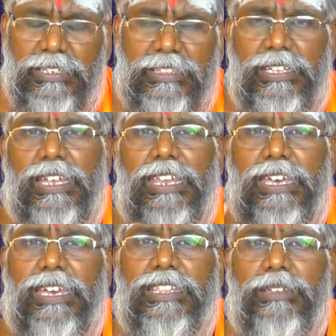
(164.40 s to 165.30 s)
இந்த
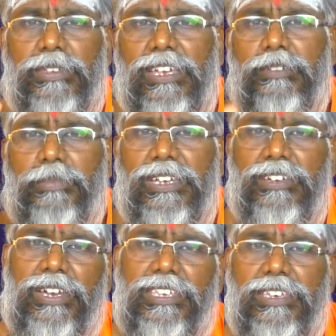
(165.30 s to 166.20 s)
இலையை இந்த பிரியாணி
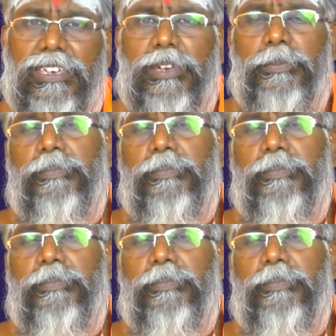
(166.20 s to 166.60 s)
பட்டையை வாங்கிக்கிங்க